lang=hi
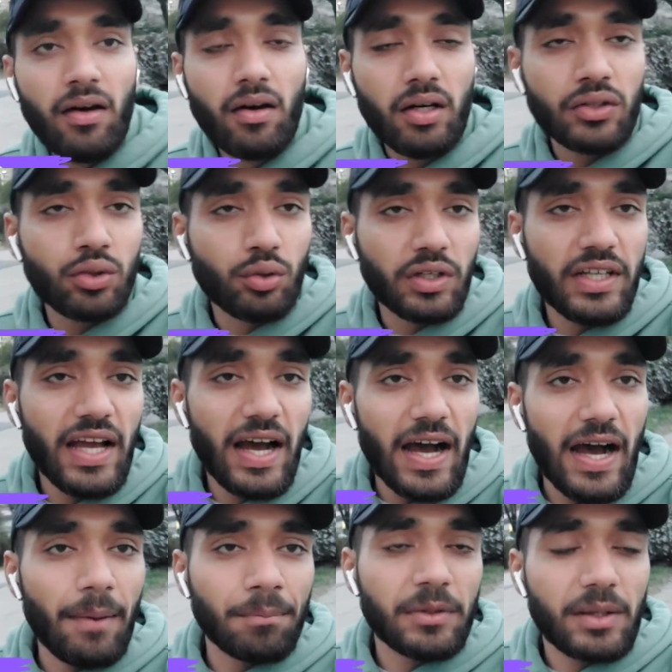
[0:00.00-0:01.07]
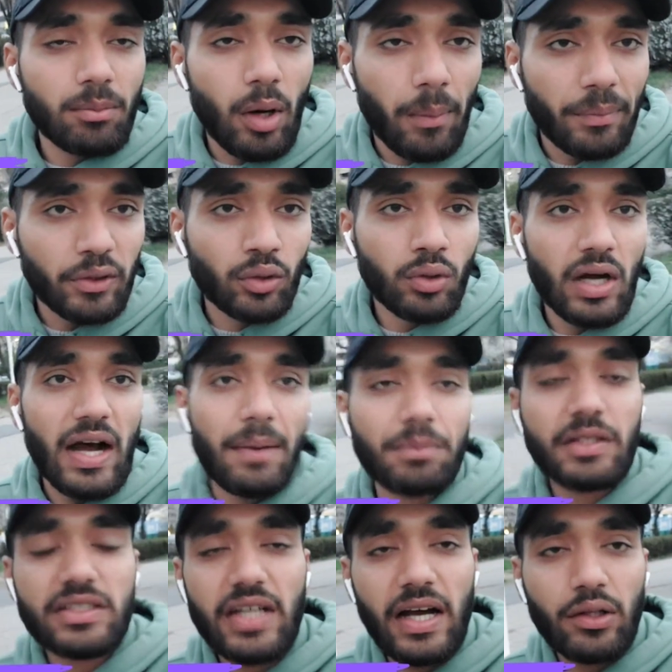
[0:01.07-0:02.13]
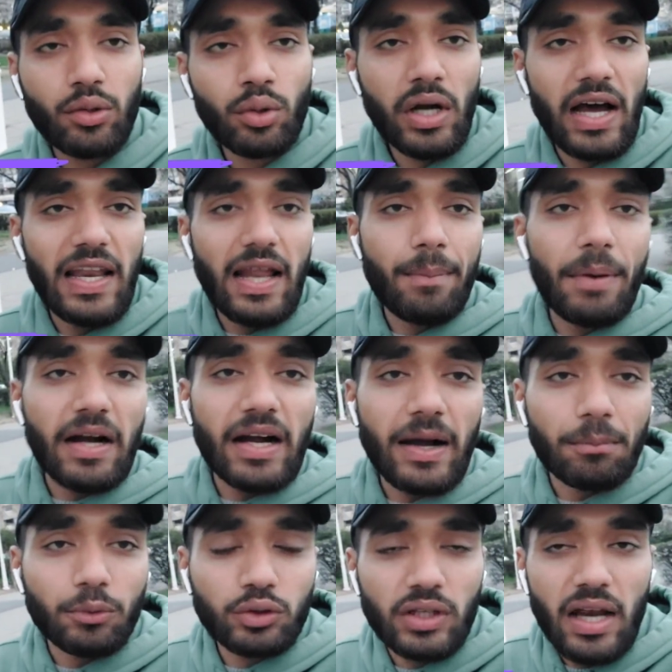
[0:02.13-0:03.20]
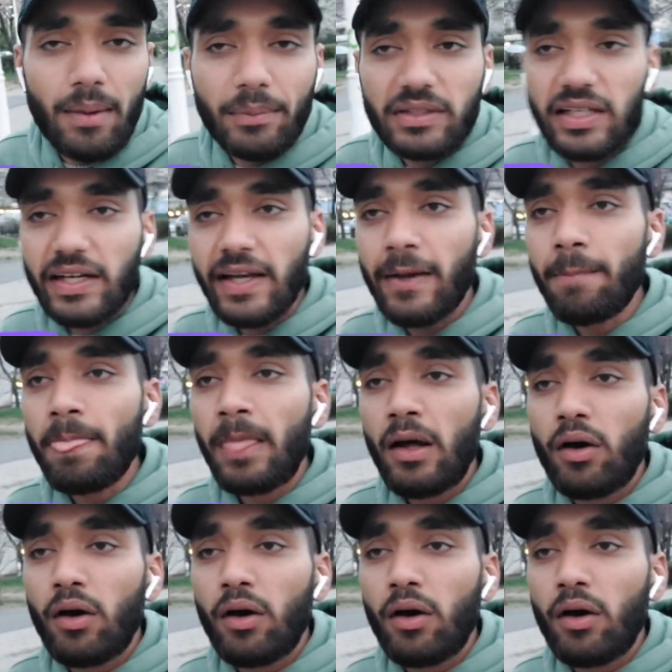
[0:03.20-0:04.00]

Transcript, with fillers: और शुक्रिया आपकी मोहब्बतों का आपकी चाहतों का अल्लाह पाक आपको सलामत रखे